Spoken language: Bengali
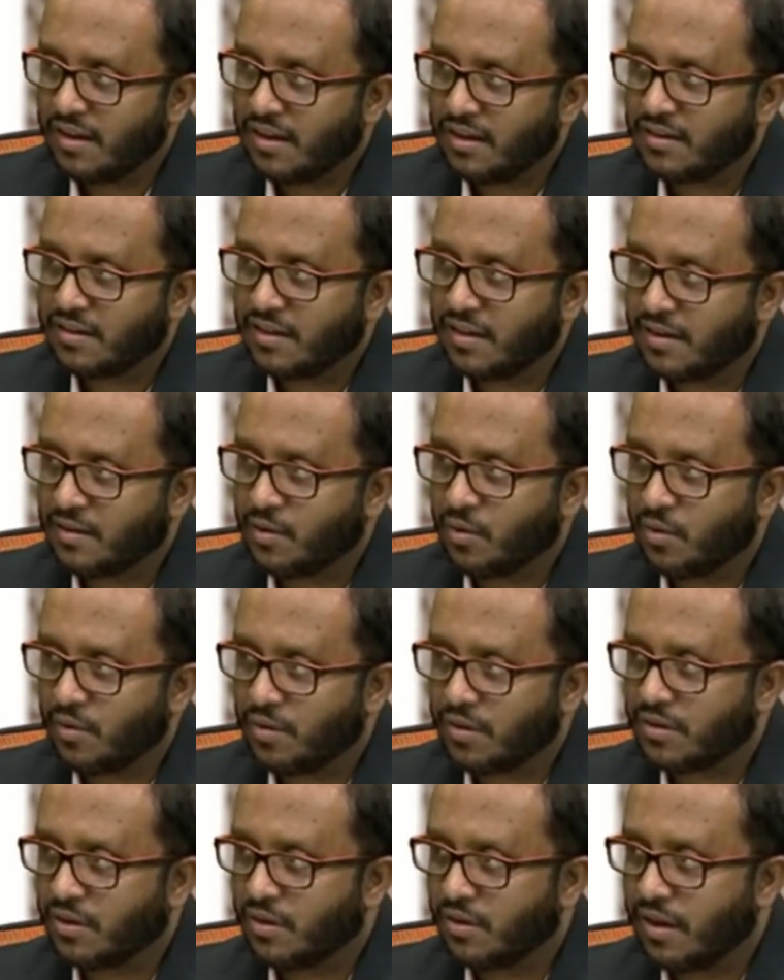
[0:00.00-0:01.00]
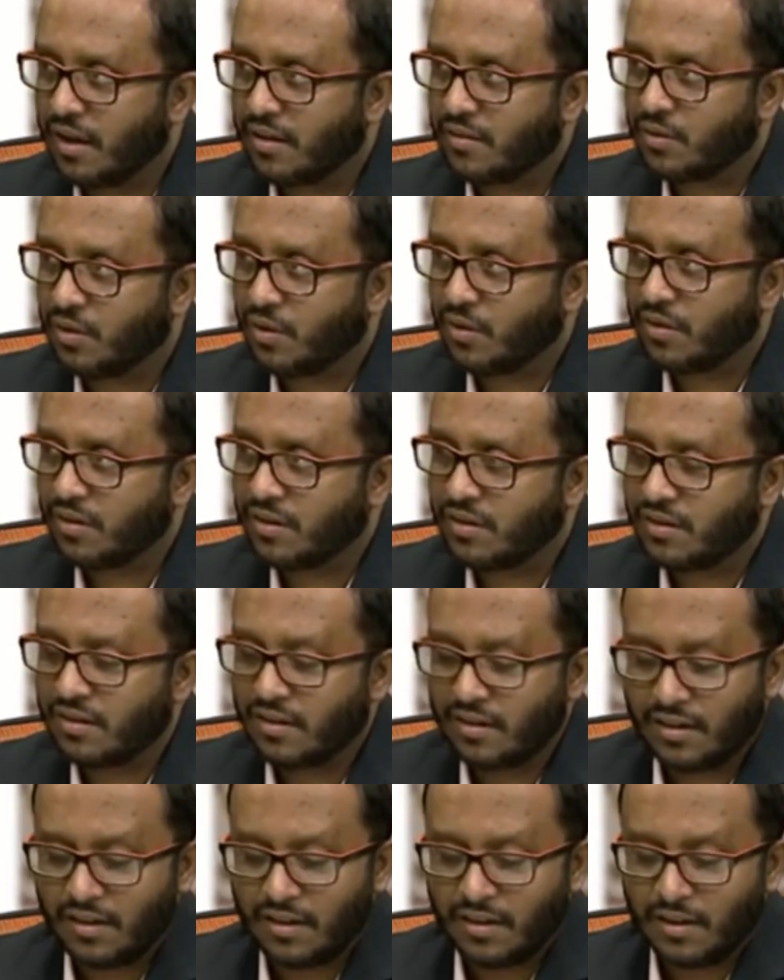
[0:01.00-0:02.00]
এটা তো একটা অনেক এক ধরনের
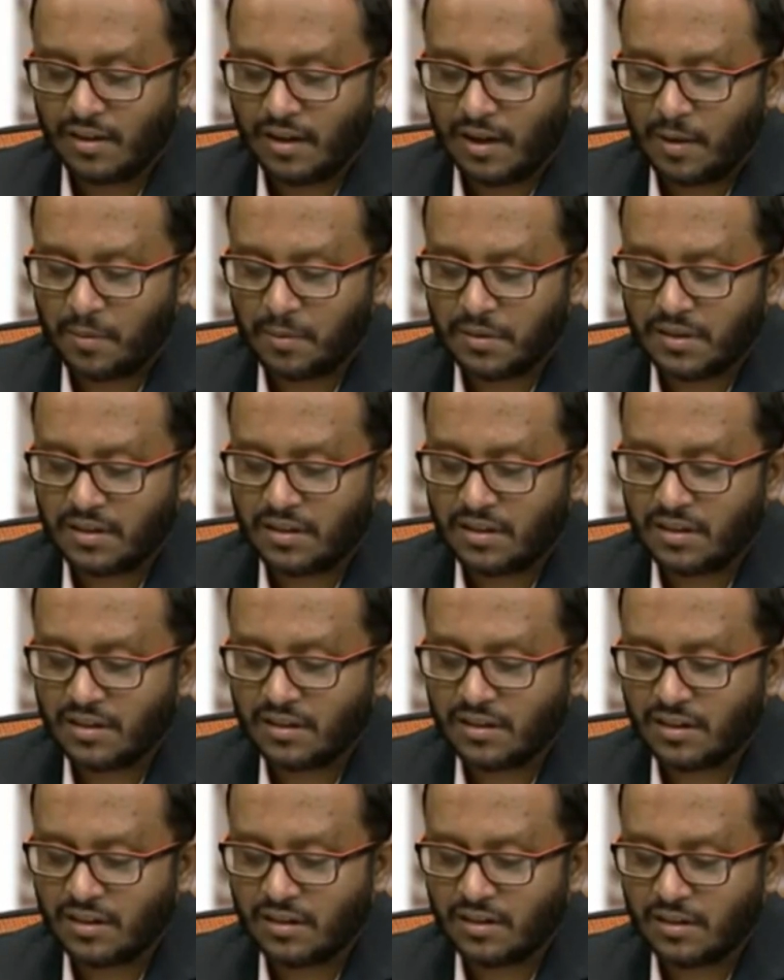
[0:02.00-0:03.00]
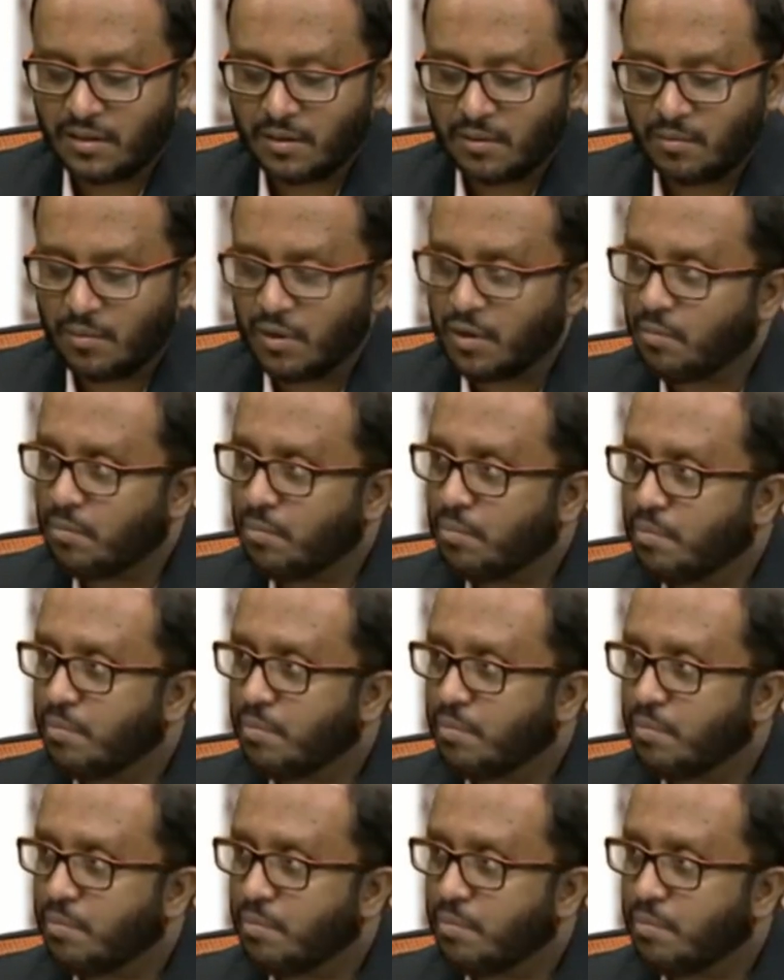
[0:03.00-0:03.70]
আমাদের দেশে ট্র্যাডিশন মানে